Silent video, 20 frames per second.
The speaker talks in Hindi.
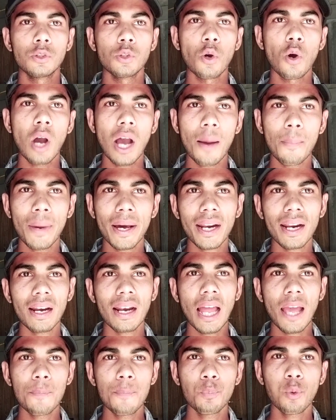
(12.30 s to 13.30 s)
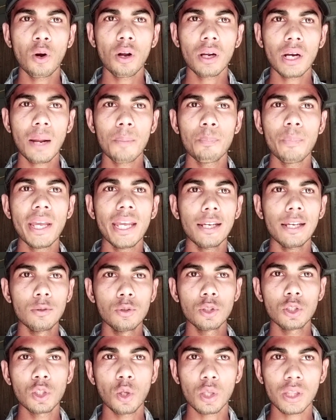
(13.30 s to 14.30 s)
जो हमारा लाइव प्रोग्राम में
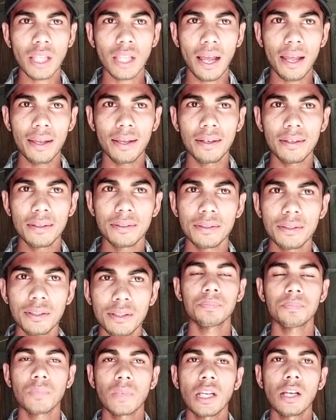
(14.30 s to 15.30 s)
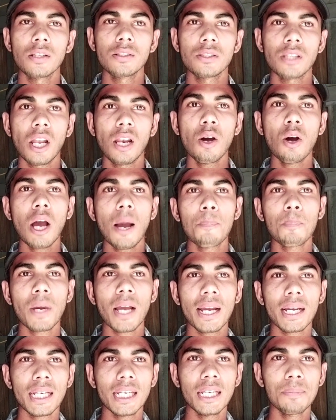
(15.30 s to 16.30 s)
यूज होता है चलो
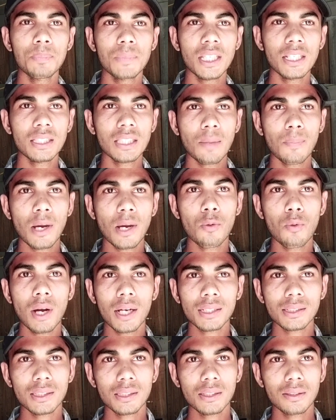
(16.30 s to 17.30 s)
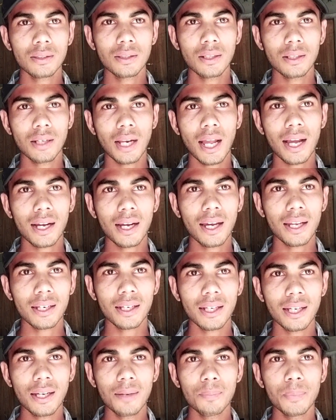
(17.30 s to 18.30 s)
आपका कीमती समय वक्त ना
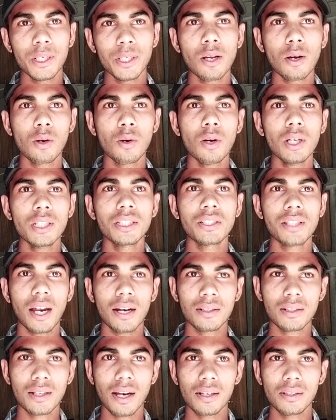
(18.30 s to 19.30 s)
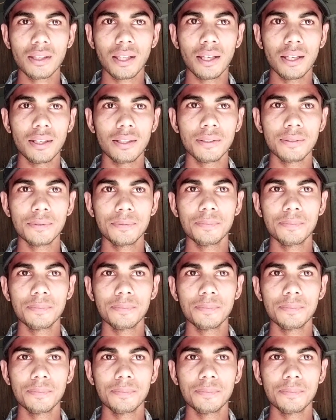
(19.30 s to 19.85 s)
करके वीडियो को स्टार्ट करते हैं